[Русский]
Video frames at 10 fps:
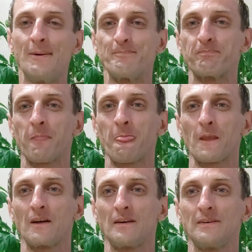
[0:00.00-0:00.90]

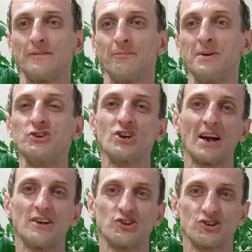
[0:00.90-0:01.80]
Э, в
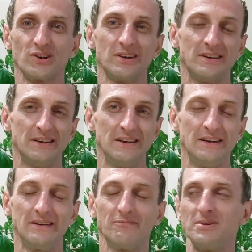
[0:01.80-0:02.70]
ближайшие
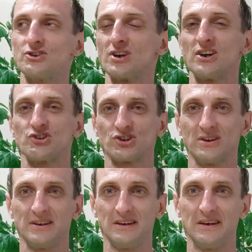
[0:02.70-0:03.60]
дни, в
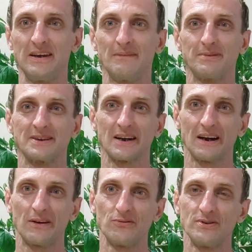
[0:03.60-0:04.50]
ближайшие дни я
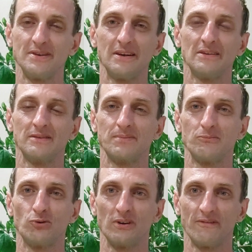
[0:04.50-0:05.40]
постараюсь сделать
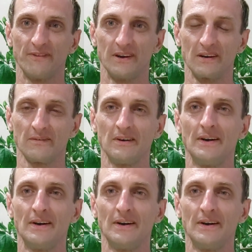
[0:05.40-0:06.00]
прямой эфир.